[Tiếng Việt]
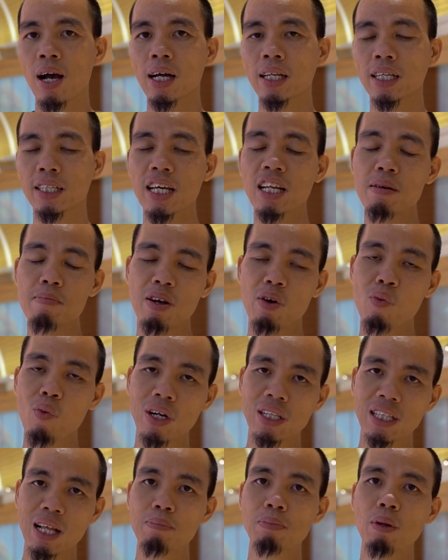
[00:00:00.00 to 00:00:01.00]
Thực chất thì mình không
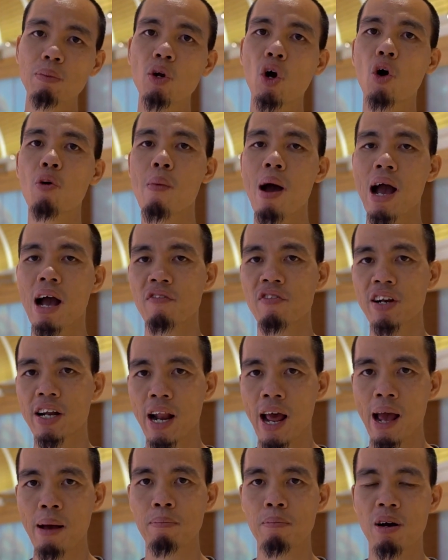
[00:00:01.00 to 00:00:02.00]
quan tâm tốc độ mạng ở Việt
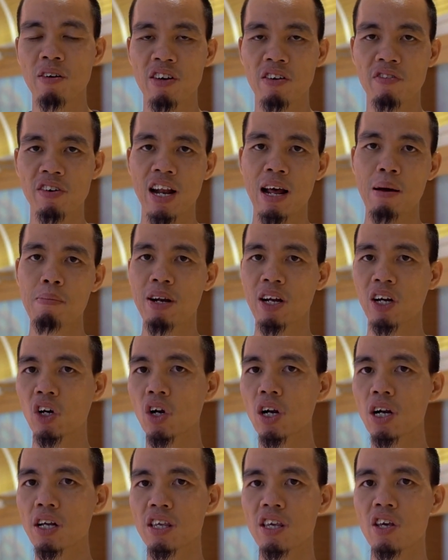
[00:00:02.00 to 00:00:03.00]
Nam, bởi vì Việt Nam mình đã có
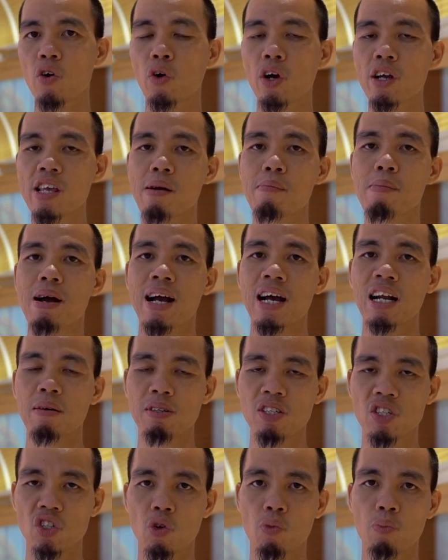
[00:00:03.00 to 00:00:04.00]
rất là nhiều cái nhà mạng khác để
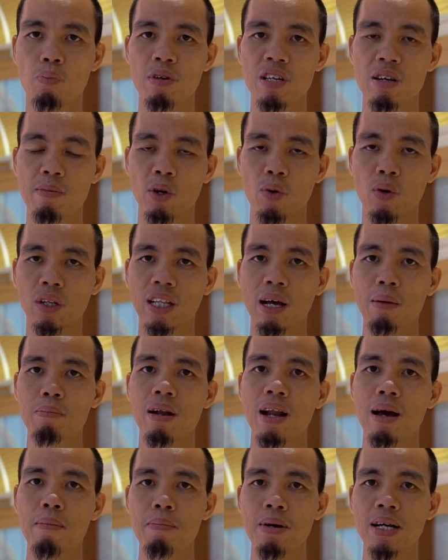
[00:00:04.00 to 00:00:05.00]
mình sử dụng. Bây giờ mình quan tâm
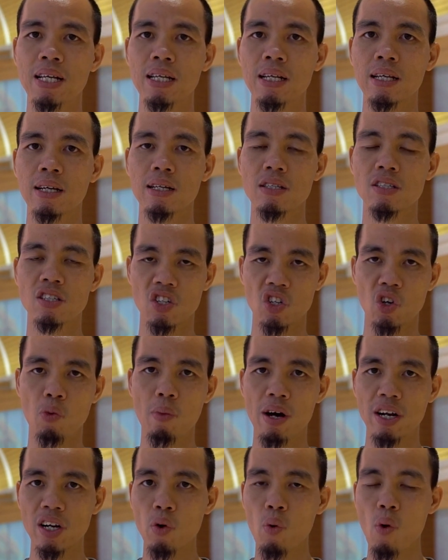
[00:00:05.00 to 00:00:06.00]
là mình sử dụng
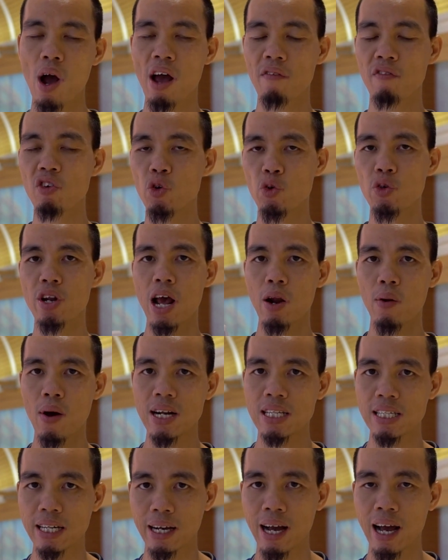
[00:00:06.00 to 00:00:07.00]
ở nước ngoài, ví dụ như Đài
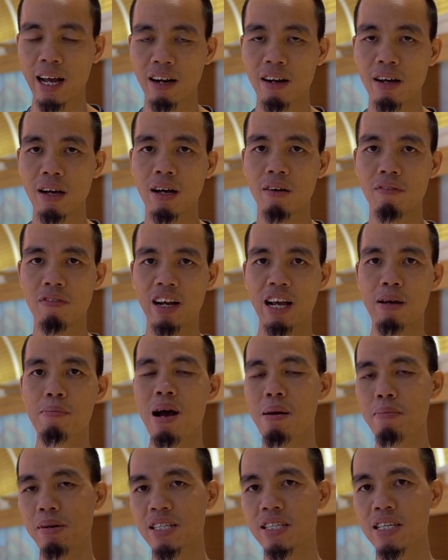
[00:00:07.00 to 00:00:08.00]
Loan này chẳng hạn, và ngày
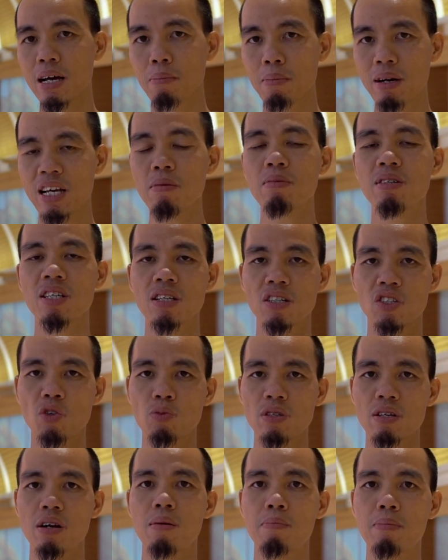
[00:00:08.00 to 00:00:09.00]
mai mình sang Mỹ mình sẽ sử dụng
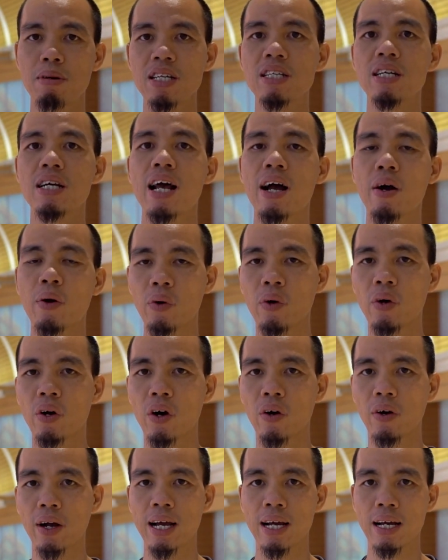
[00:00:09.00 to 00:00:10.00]
xem là Mỹ như thế nào.
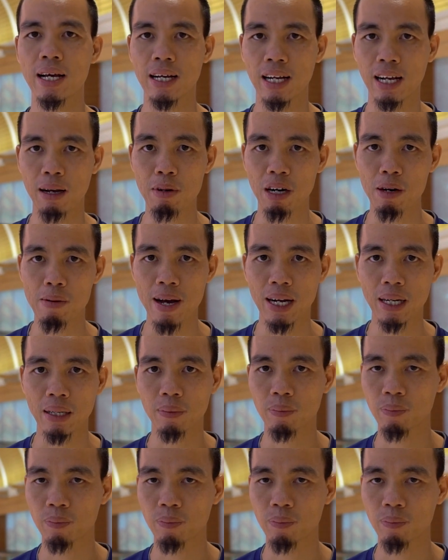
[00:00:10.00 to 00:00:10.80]
Ok, cảm ơn các bạn.